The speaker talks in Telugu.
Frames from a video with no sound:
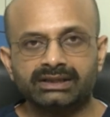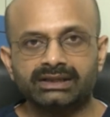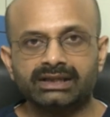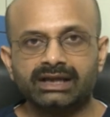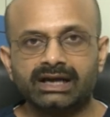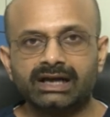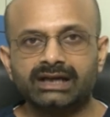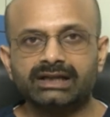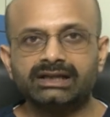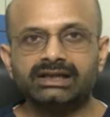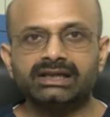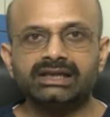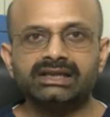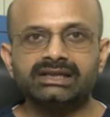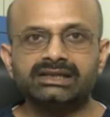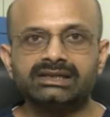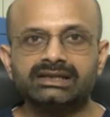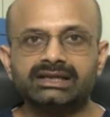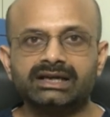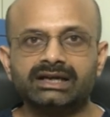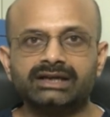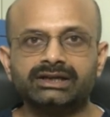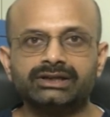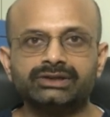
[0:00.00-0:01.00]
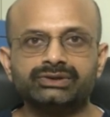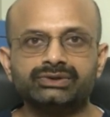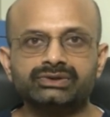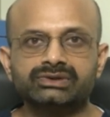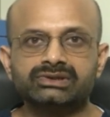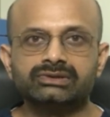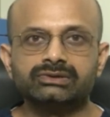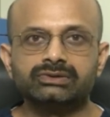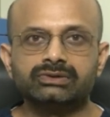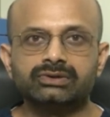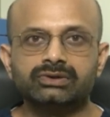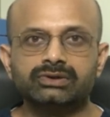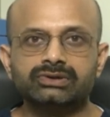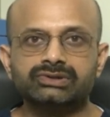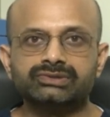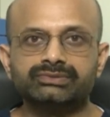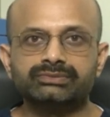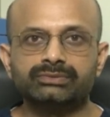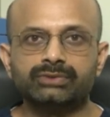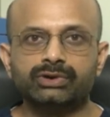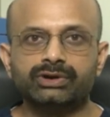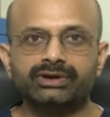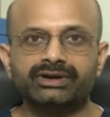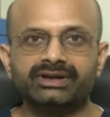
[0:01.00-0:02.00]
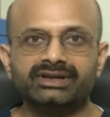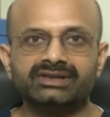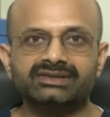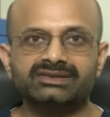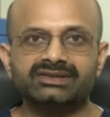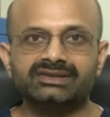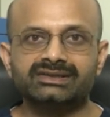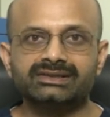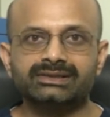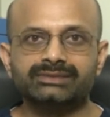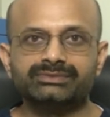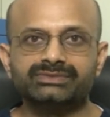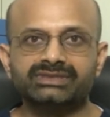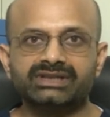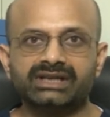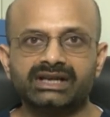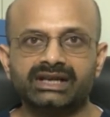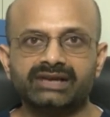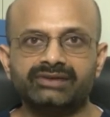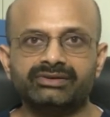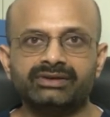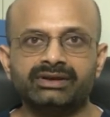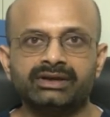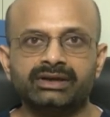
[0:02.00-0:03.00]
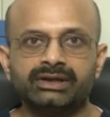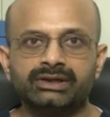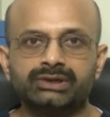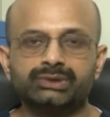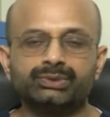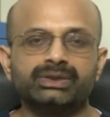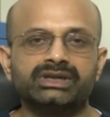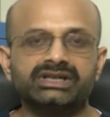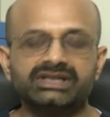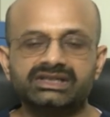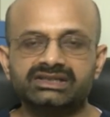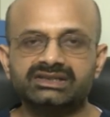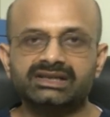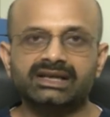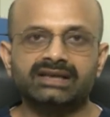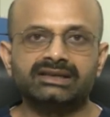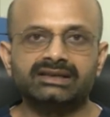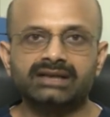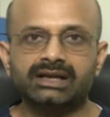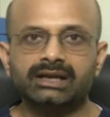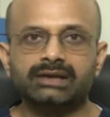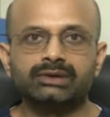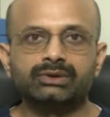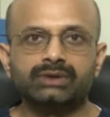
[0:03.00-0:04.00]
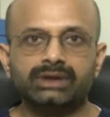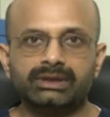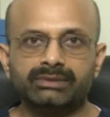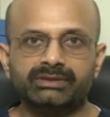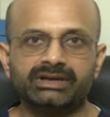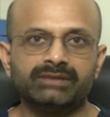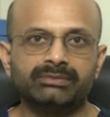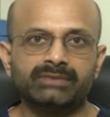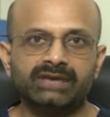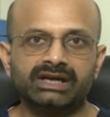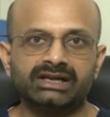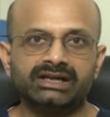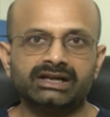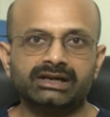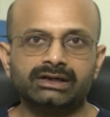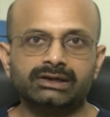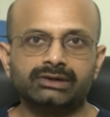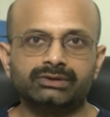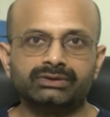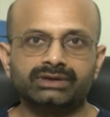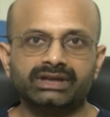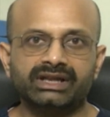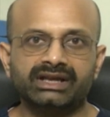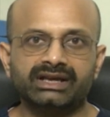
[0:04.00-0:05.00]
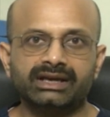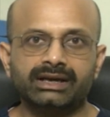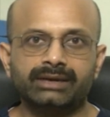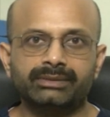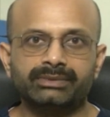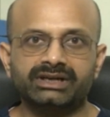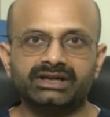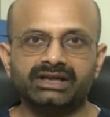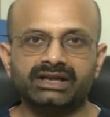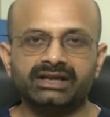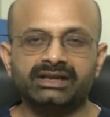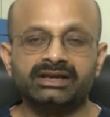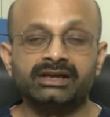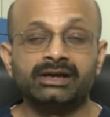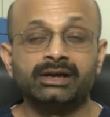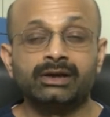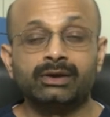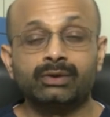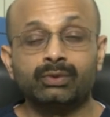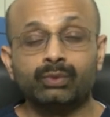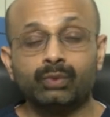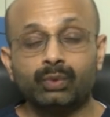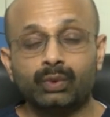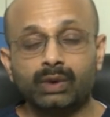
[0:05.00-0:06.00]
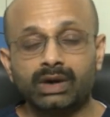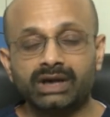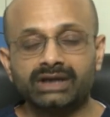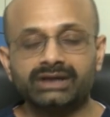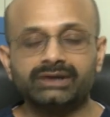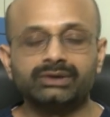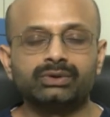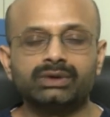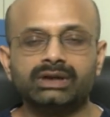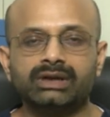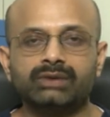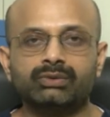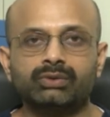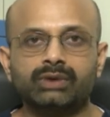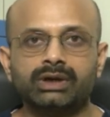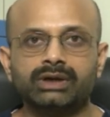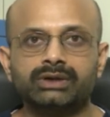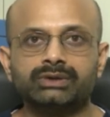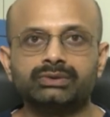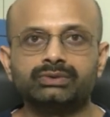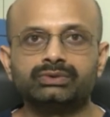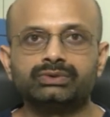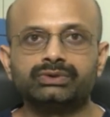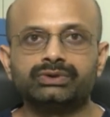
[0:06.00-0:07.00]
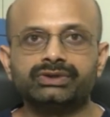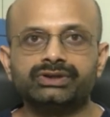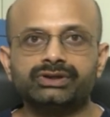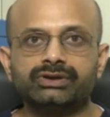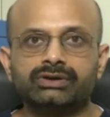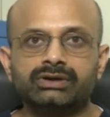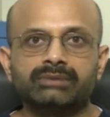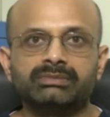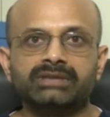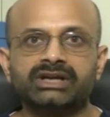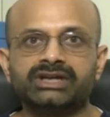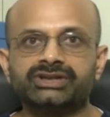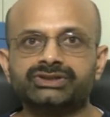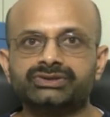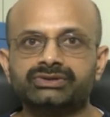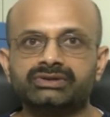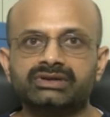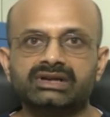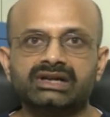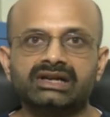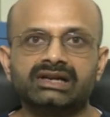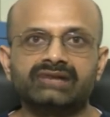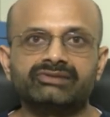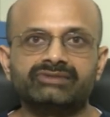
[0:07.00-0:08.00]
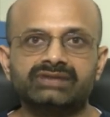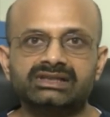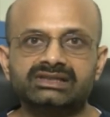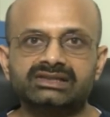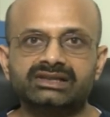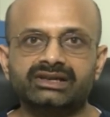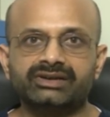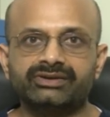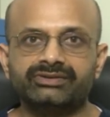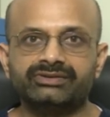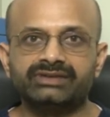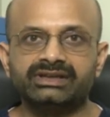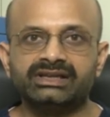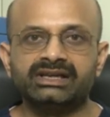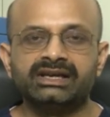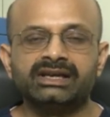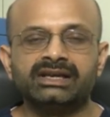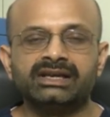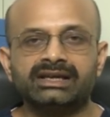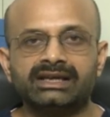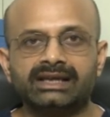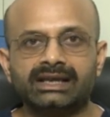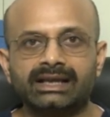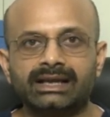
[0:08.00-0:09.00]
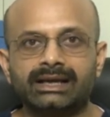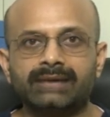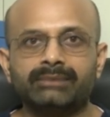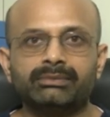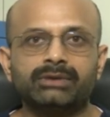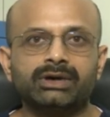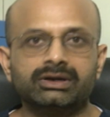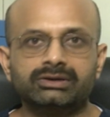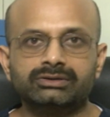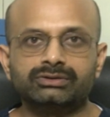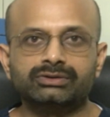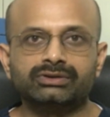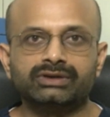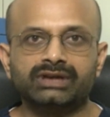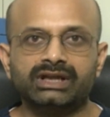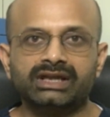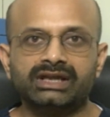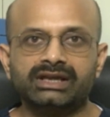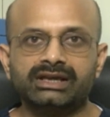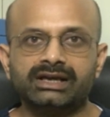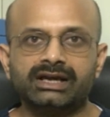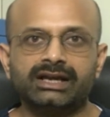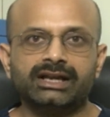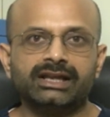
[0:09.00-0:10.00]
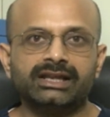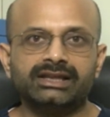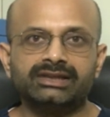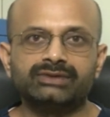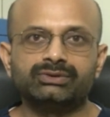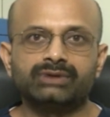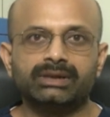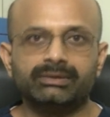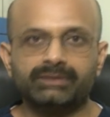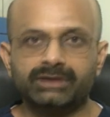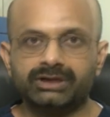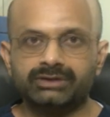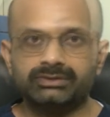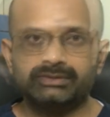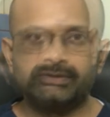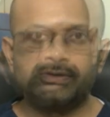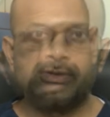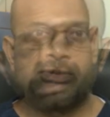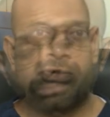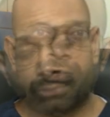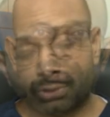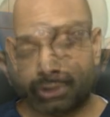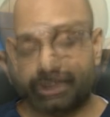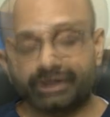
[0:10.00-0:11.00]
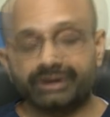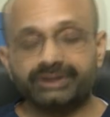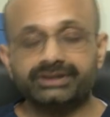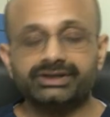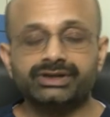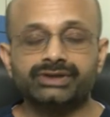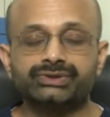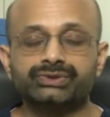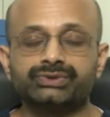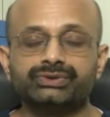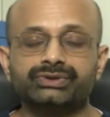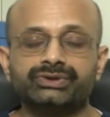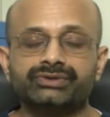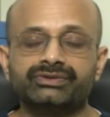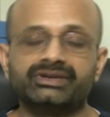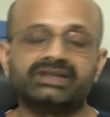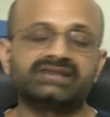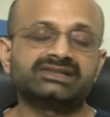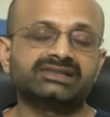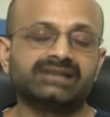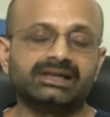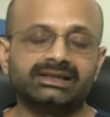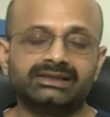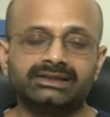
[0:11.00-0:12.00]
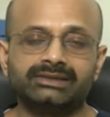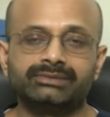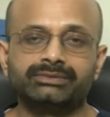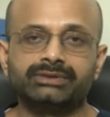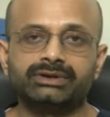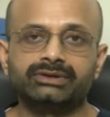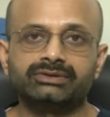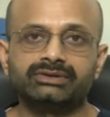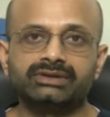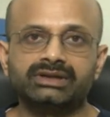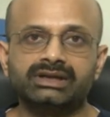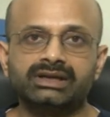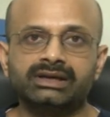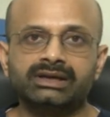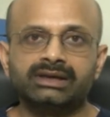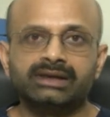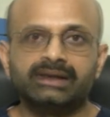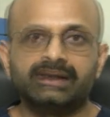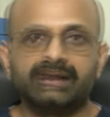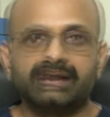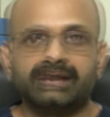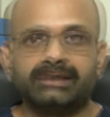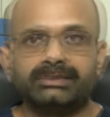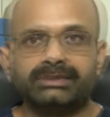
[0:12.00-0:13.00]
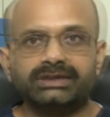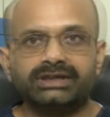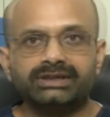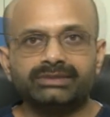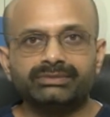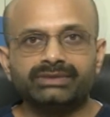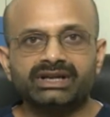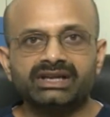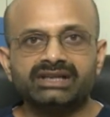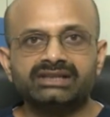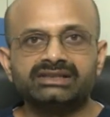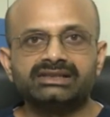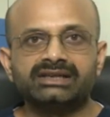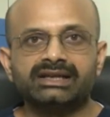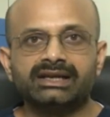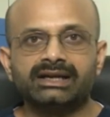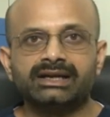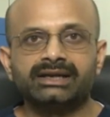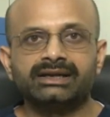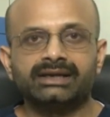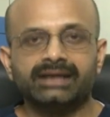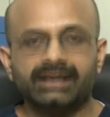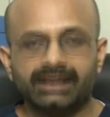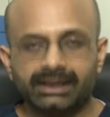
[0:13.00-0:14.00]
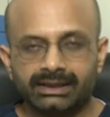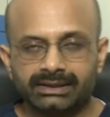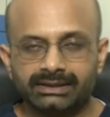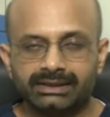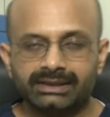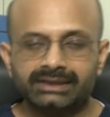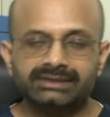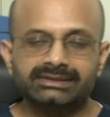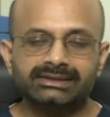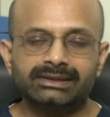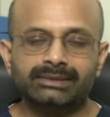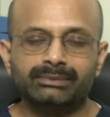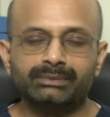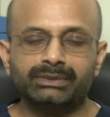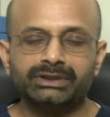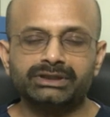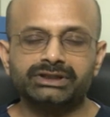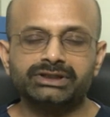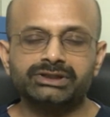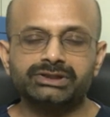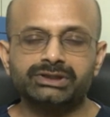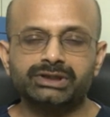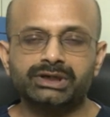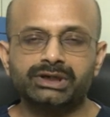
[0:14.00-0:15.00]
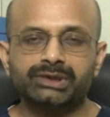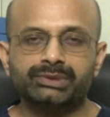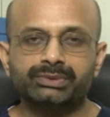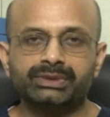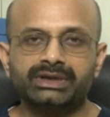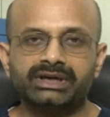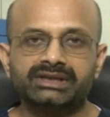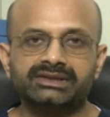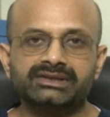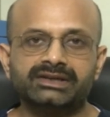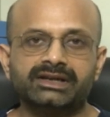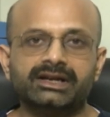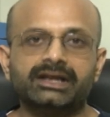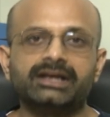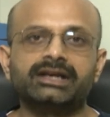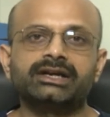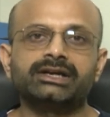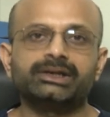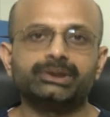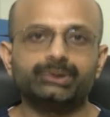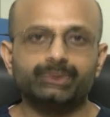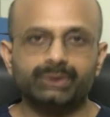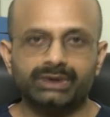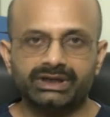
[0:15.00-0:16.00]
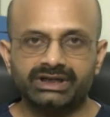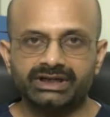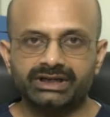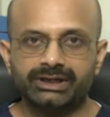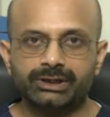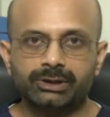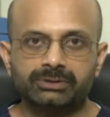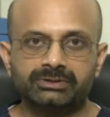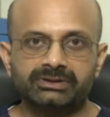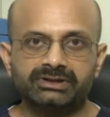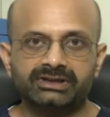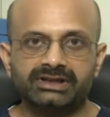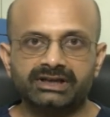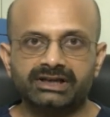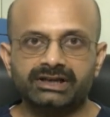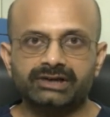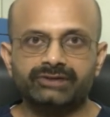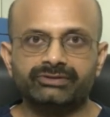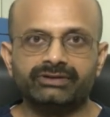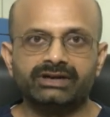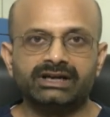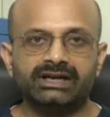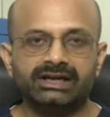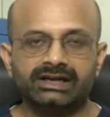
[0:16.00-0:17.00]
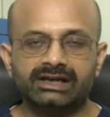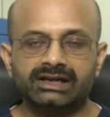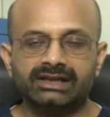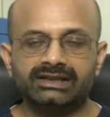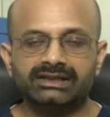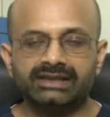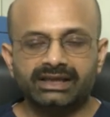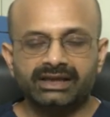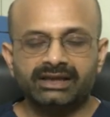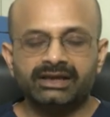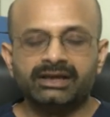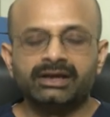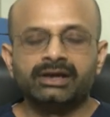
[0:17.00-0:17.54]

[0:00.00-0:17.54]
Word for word: దాన్ని కంటిన్యూస్ గ్లూకోజ్ మానిటరింగ్ సిస్టమ్స్ అనేటువంటి సాధనాలు కూడా మనకి మార్కెట్లో ఉన్నాయి కాబట్టి వాటిని కూడా వాడుకుంటూ ఈ యొక్క బ్లడ్ షుగర్ లెవెల్స్ అనేవి ఎలా మారుతున్నాయి అనేది కూడా మనం మానిటర్ చేసుకుంటూనే సాధ్యపడుతుంది కాబట్టి మీరు ఏం చేయాలంటే దీనికి సంబంధించినటువంటి సరైనటువంటి డాక్టర్ దగ్గరికి వెళ్ళినట్లయితే